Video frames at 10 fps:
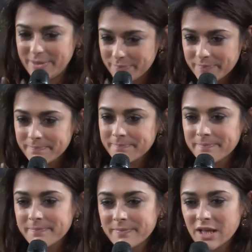
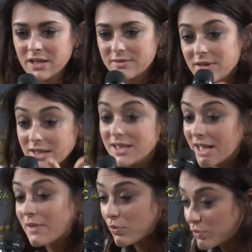Prossimamente dove potremmo
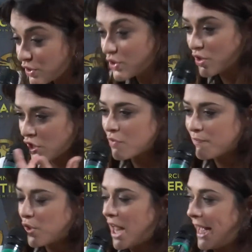vederla?
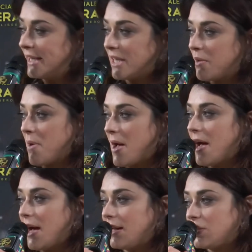Guarda,
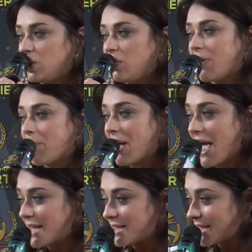adesso mm, in
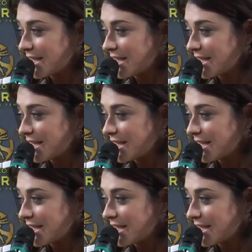realtà